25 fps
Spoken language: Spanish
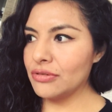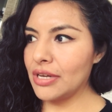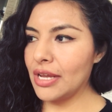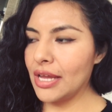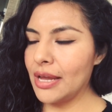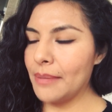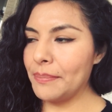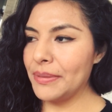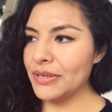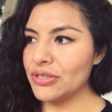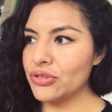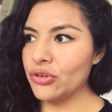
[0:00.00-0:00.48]

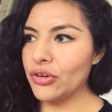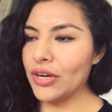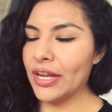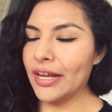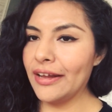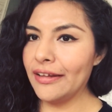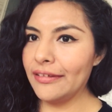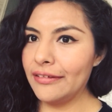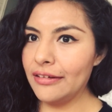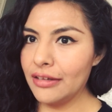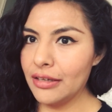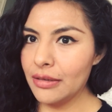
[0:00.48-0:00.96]
una
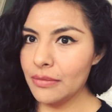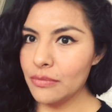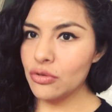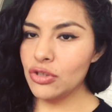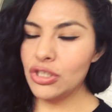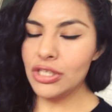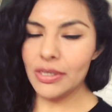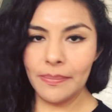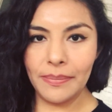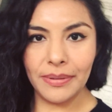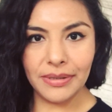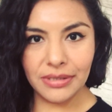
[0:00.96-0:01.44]
persona que tiene
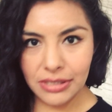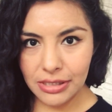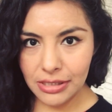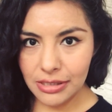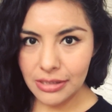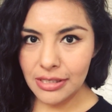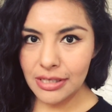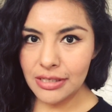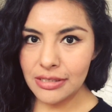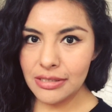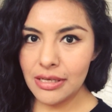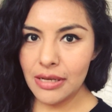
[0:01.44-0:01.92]
mucha
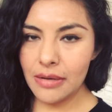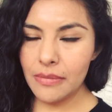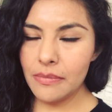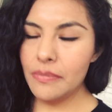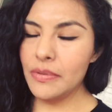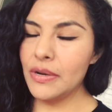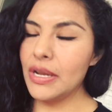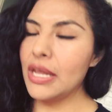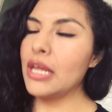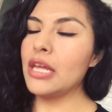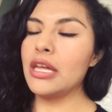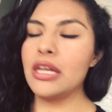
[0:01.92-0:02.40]
paciencia
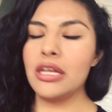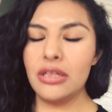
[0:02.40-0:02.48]
siempre